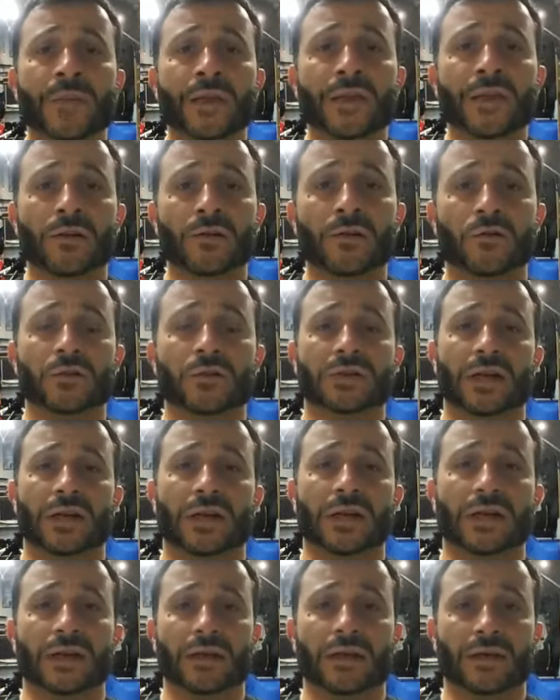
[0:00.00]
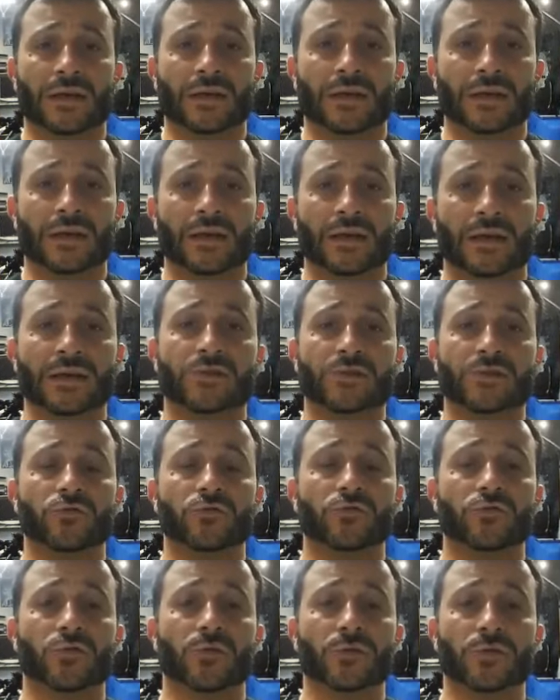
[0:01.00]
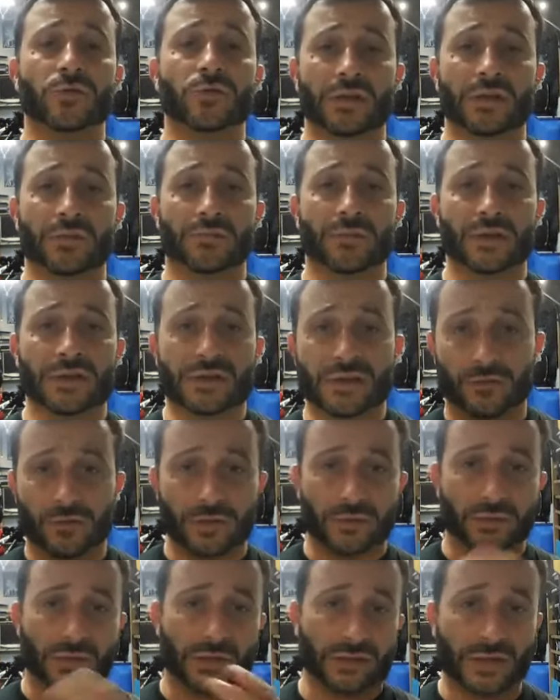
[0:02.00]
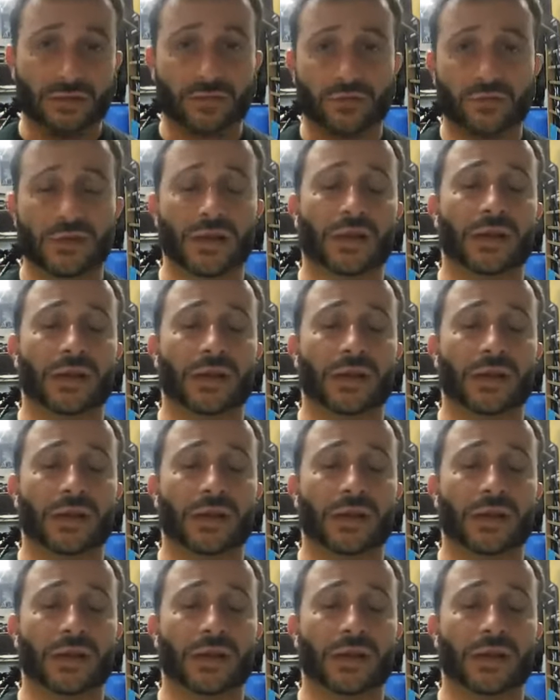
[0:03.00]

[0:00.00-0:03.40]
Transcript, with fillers: Inoltre eh, ringrazio tutto il mio team che stiamo riprendendo gli